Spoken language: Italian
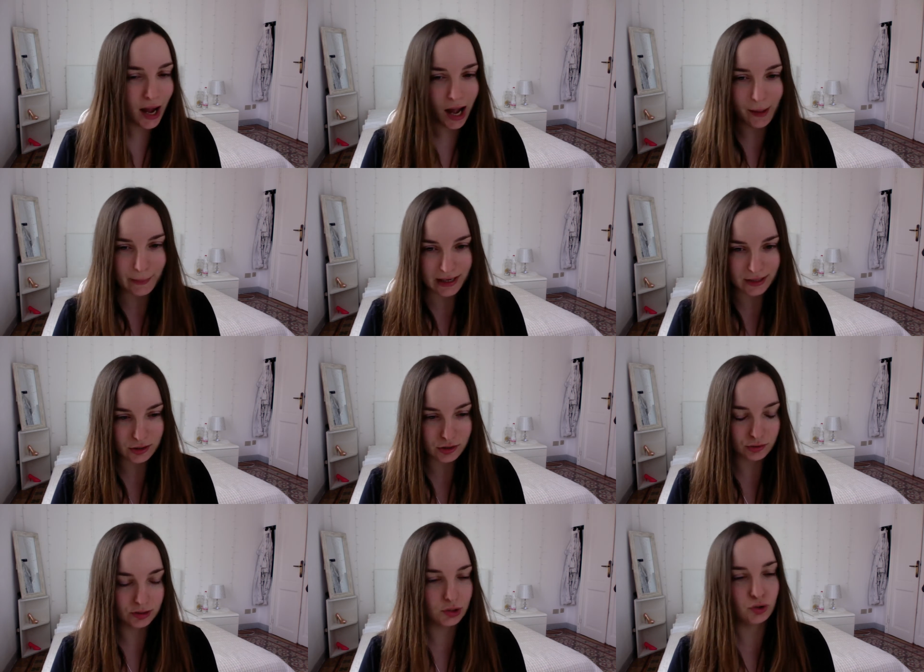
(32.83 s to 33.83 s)
a
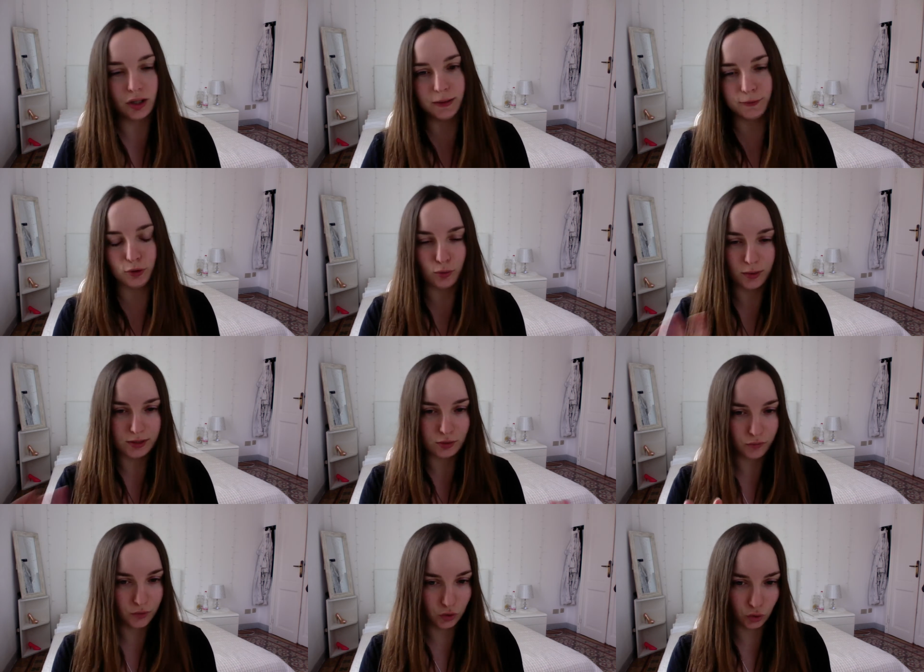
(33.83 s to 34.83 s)
marzo, di solito io
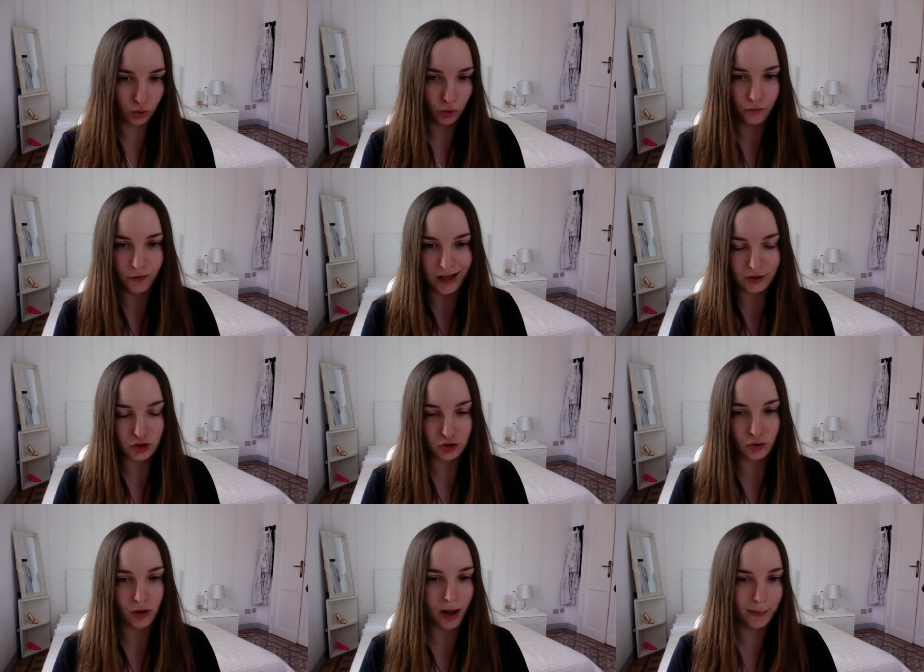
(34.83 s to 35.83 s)
questo video lo
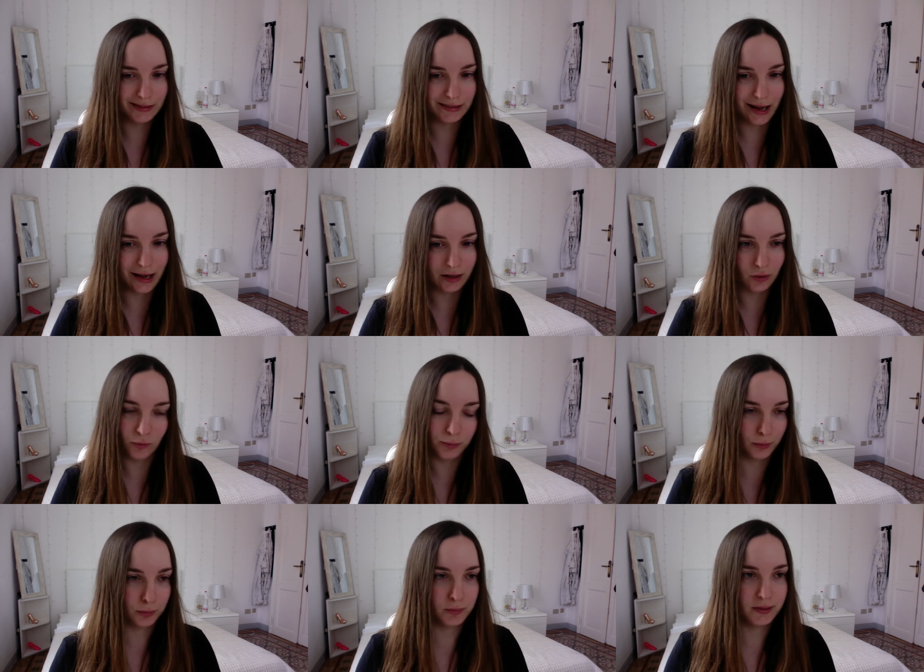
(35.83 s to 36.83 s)
faccio a metà anno,
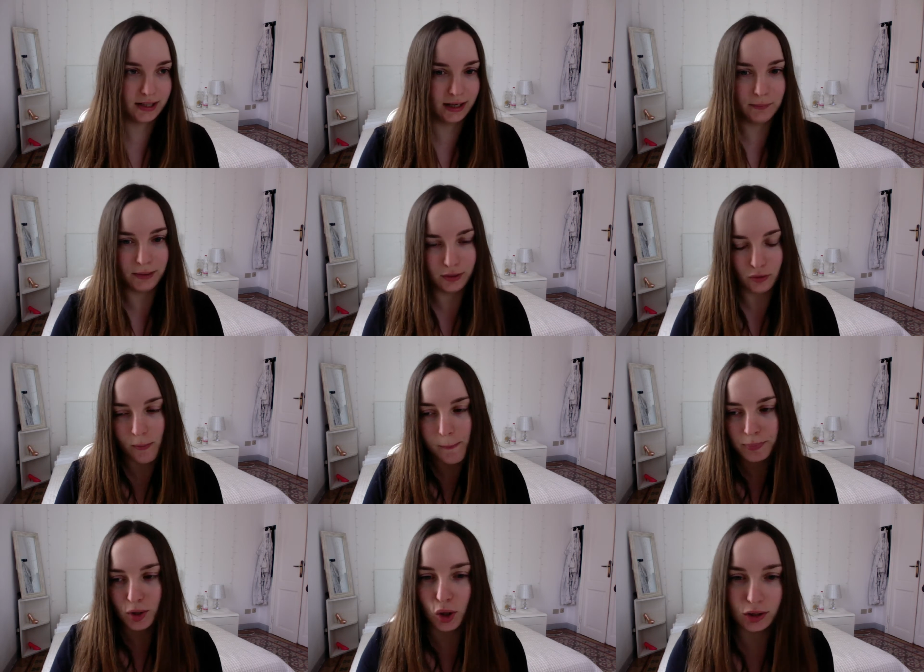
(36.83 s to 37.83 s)
proprio perché almeno
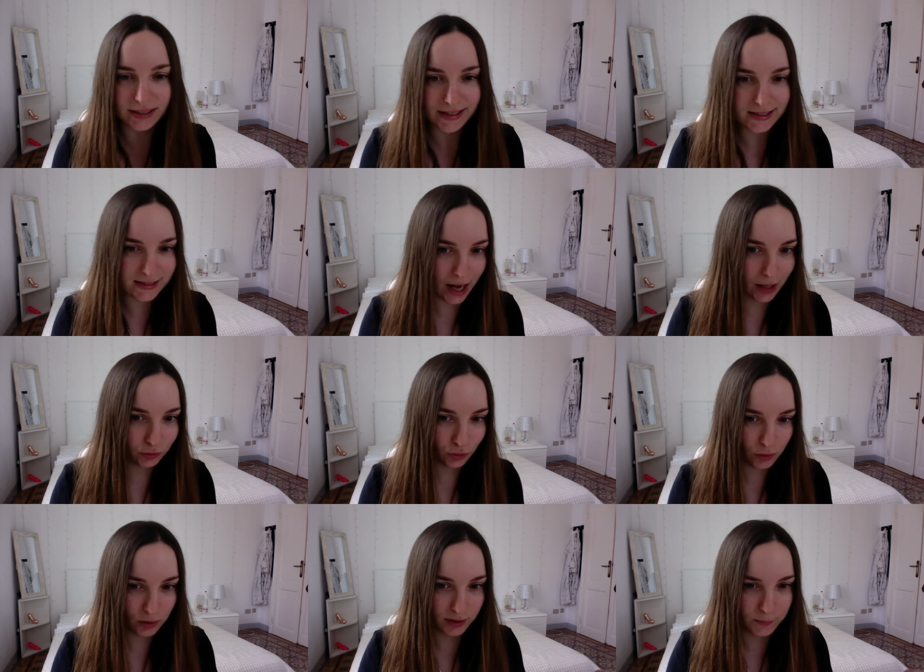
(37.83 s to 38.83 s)
ho
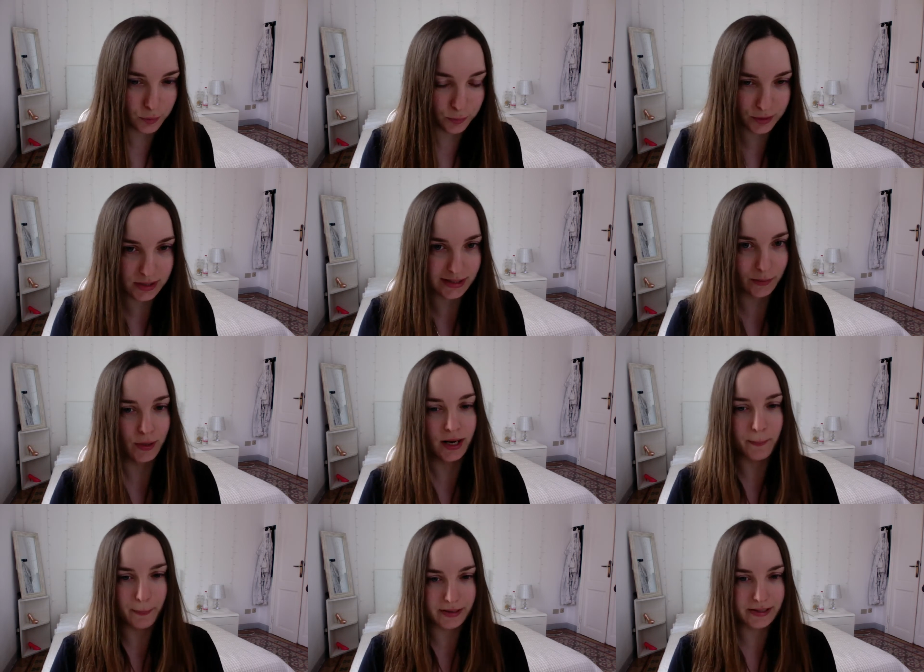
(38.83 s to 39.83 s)
testato il più
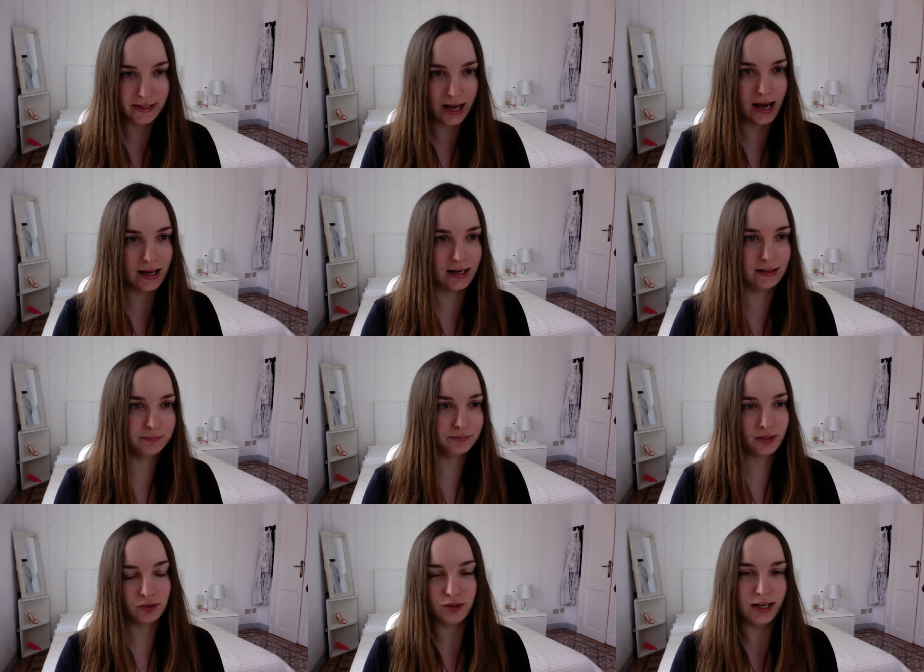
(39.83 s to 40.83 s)
possibile mascara.
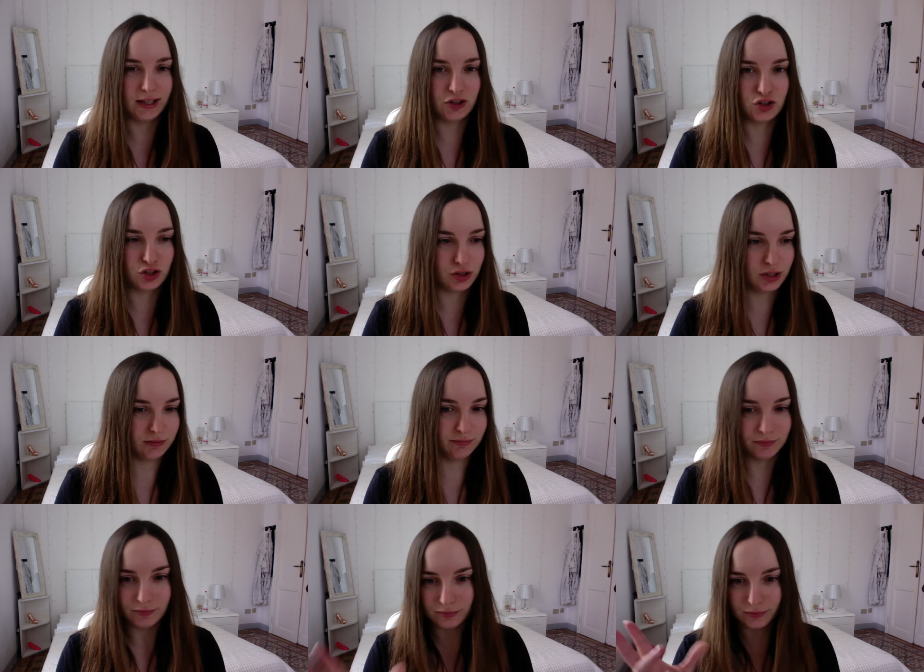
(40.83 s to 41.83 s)
Non è che ci
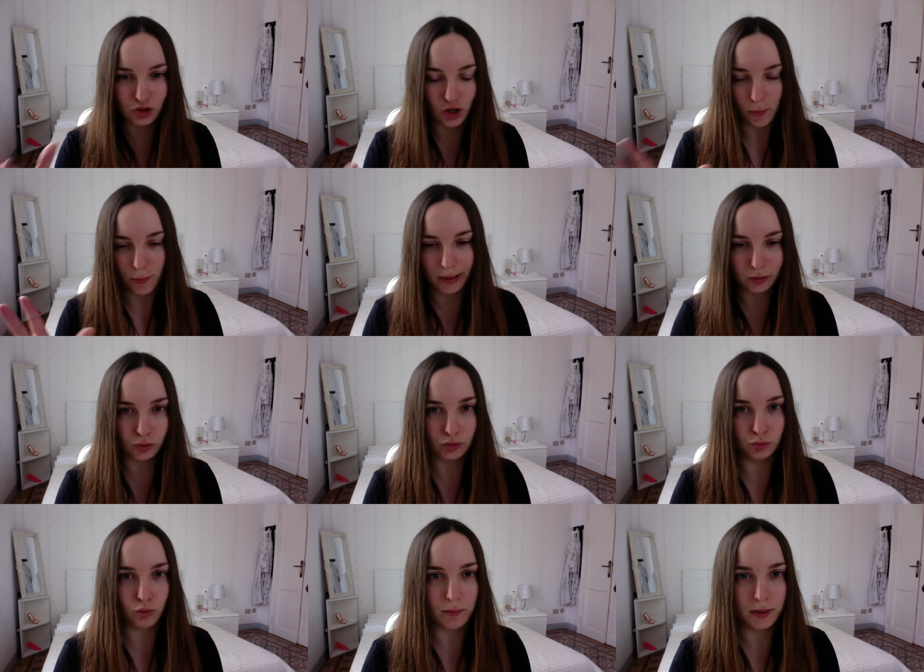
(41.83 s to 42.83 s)
diciamo metto
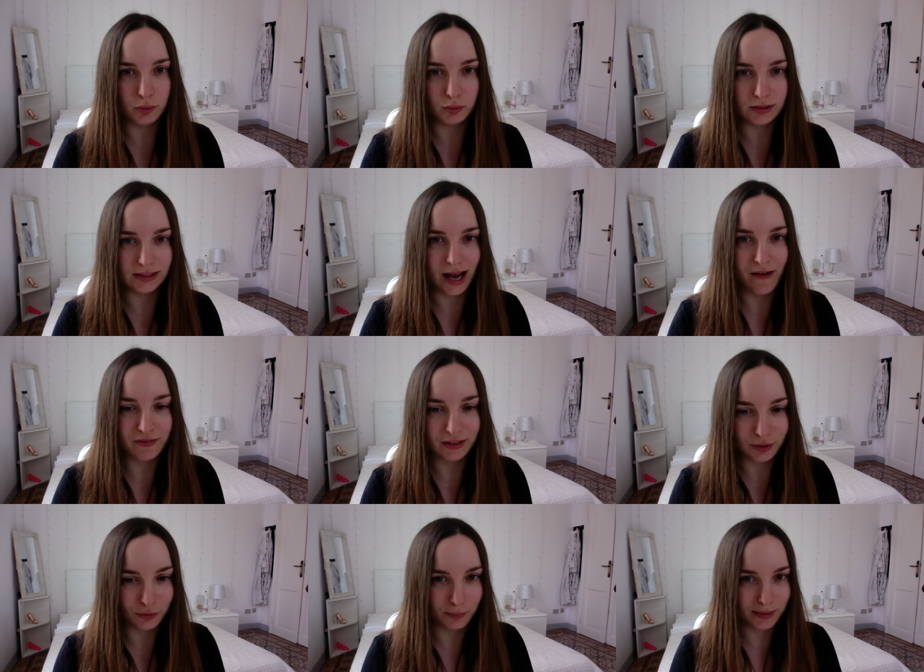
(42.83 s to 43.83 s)
due minuti a
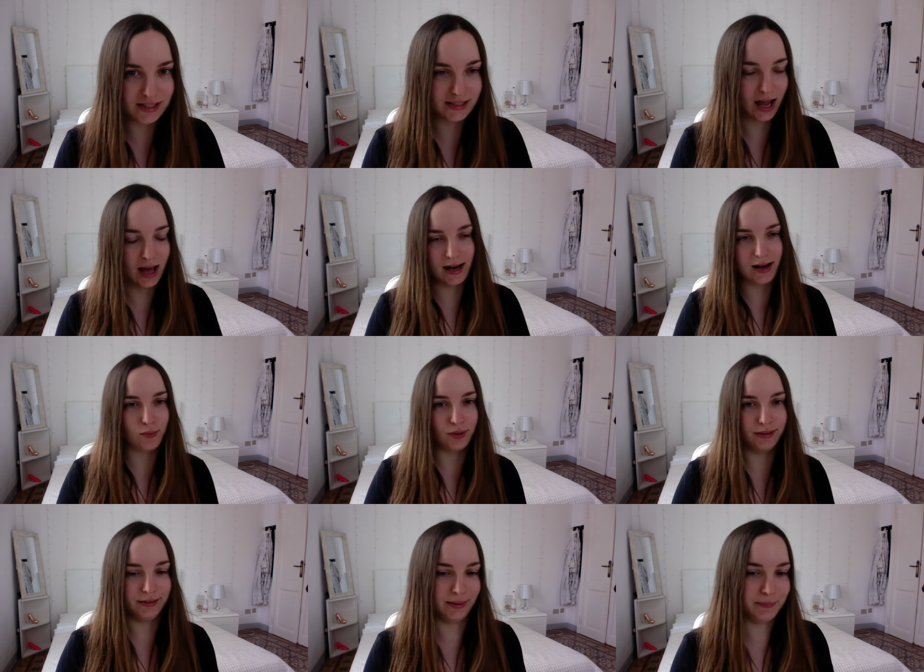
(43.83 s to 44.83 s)
finire un mascara e
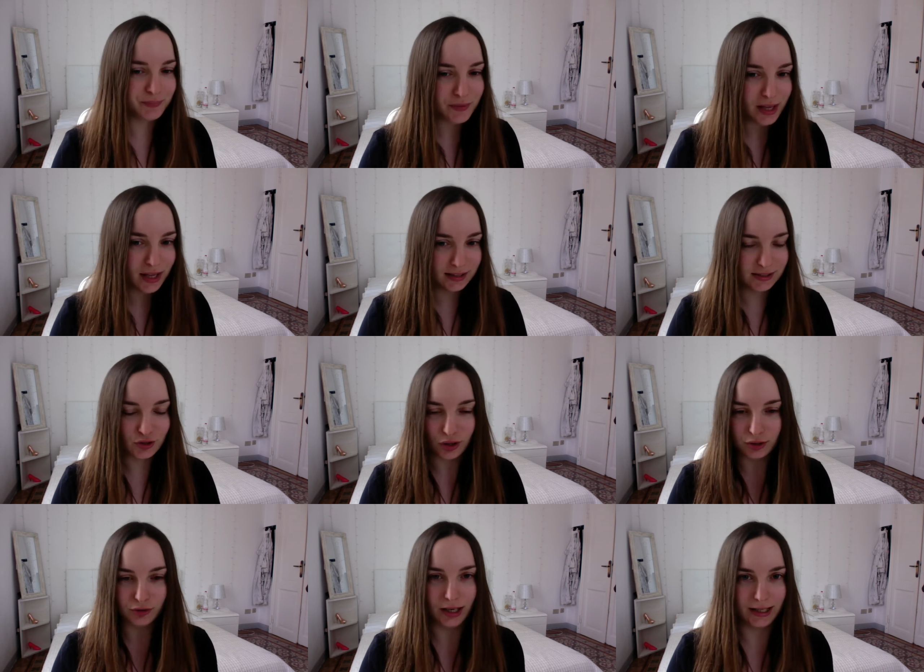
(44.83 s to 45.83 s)
quindi di
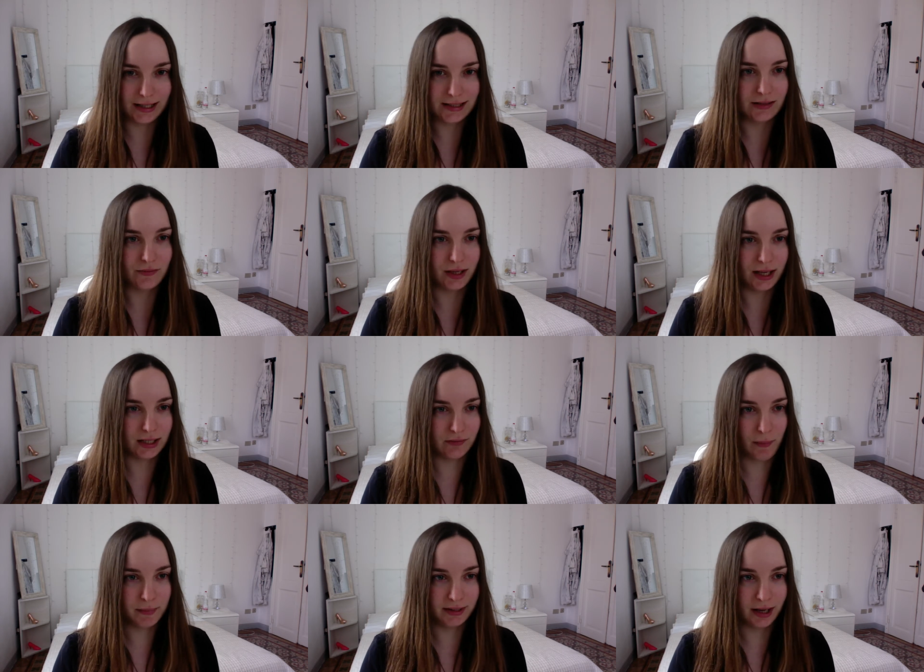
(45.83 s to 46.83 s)
solito la classifica
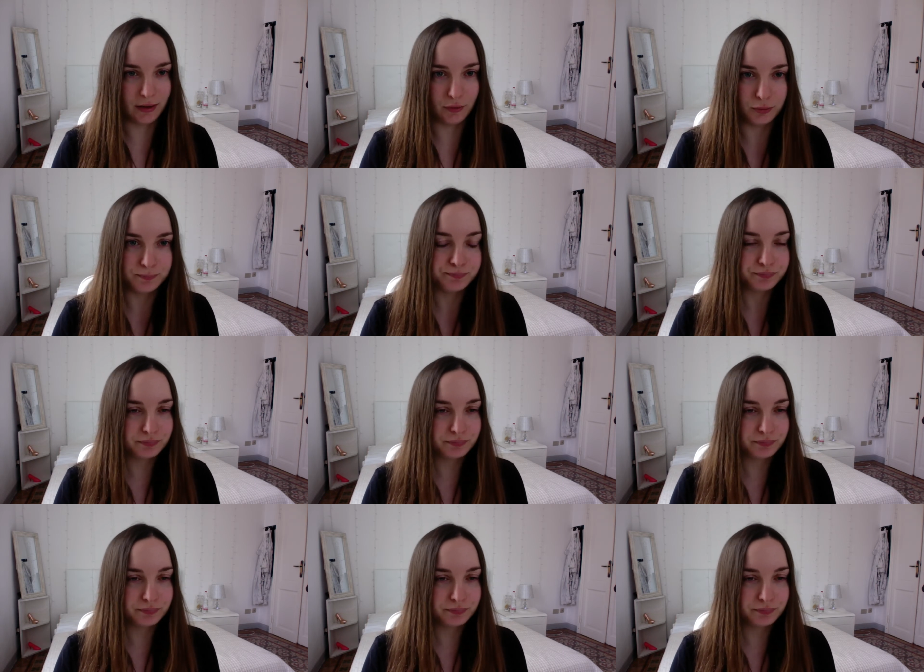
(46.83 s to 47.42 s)
arriva a metà anno.